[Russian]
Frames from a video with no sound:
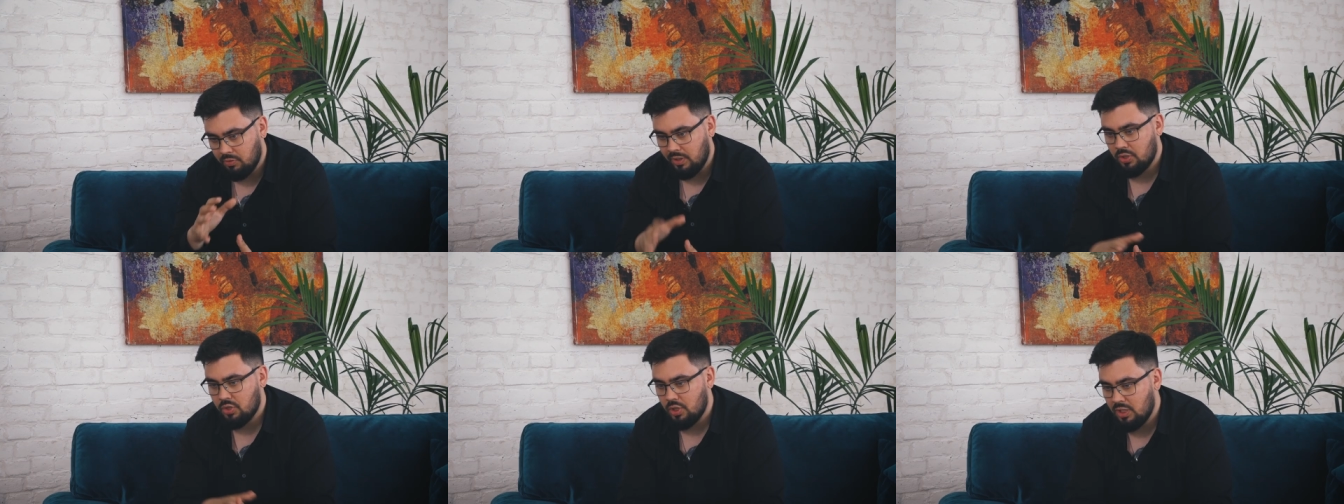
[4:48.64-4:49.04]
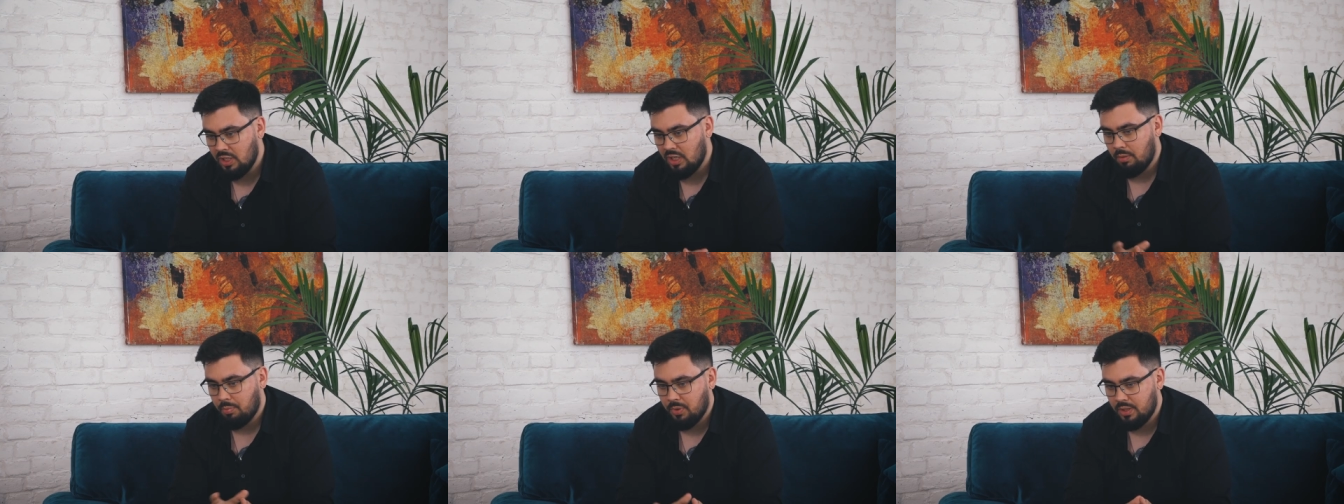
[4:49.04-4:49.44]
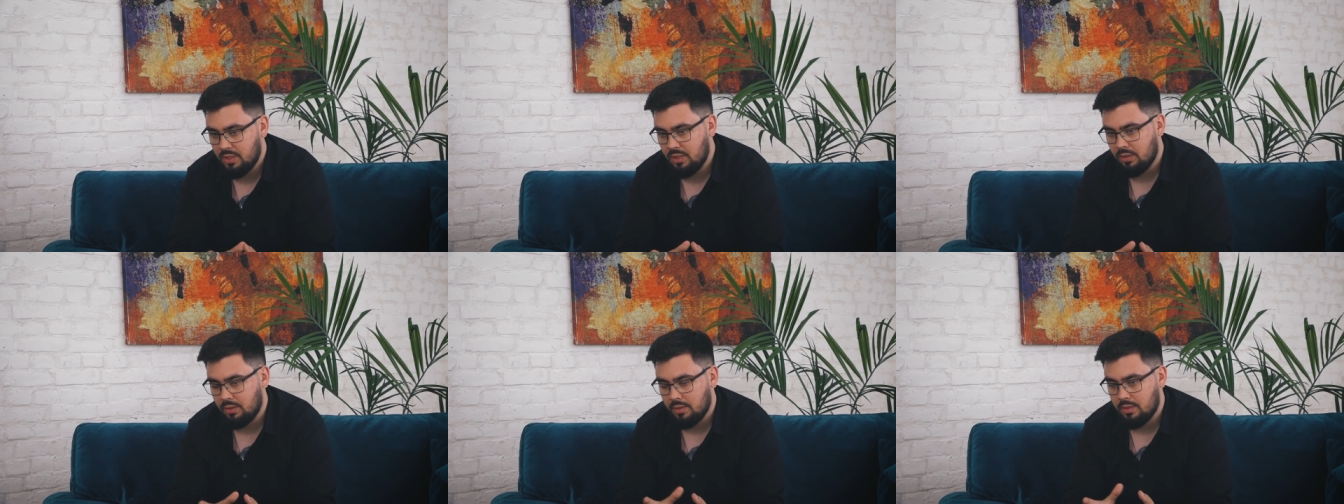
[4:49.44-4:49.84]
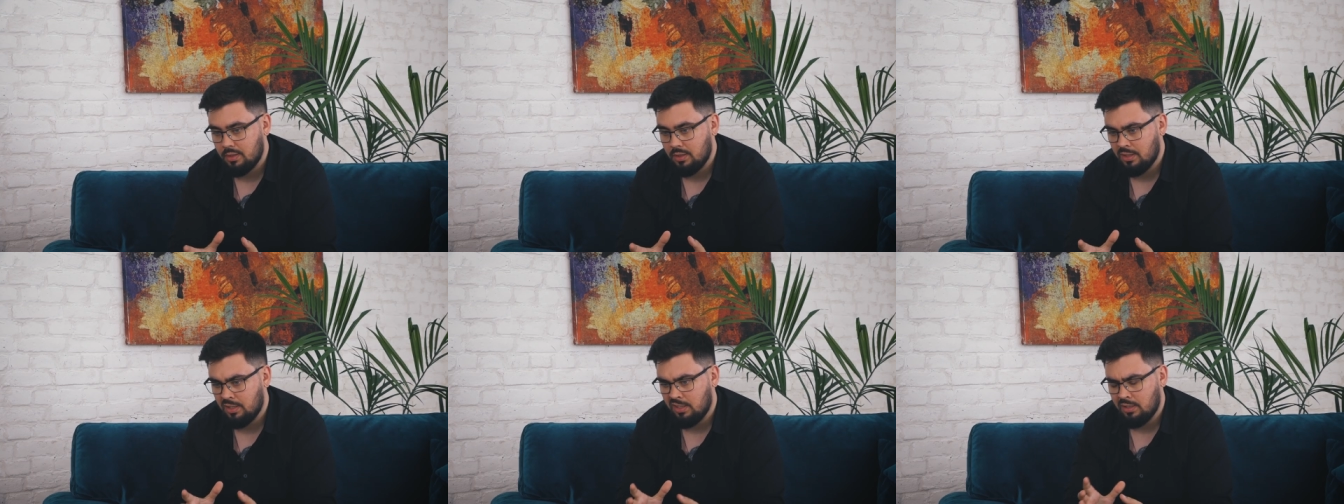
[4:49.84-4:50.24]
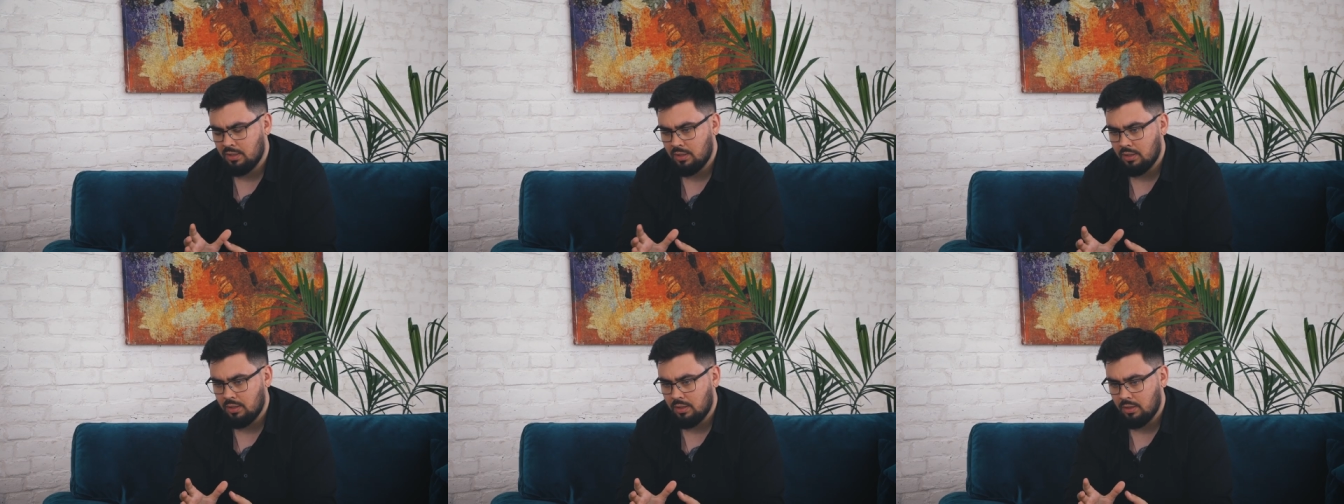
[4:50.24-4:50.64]
твоей жене обходилось
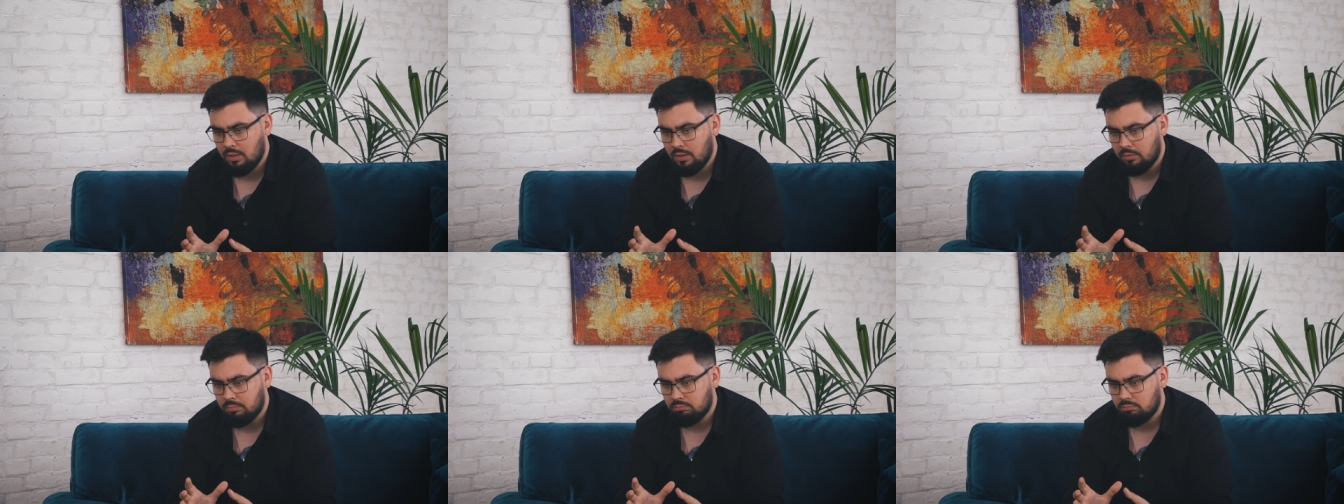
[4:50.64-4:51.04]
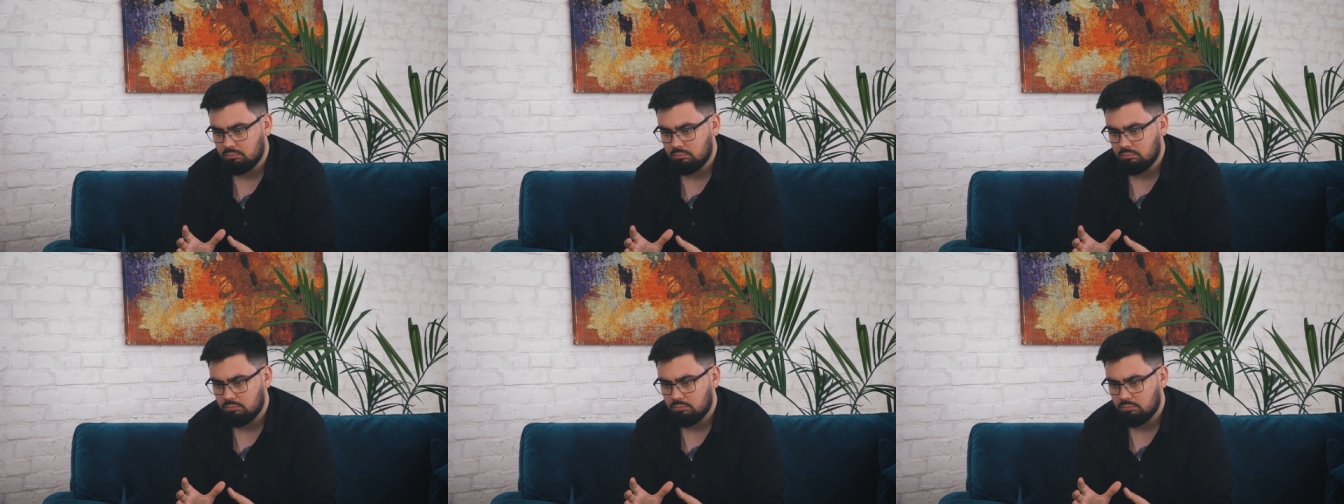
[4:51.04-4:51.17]
а,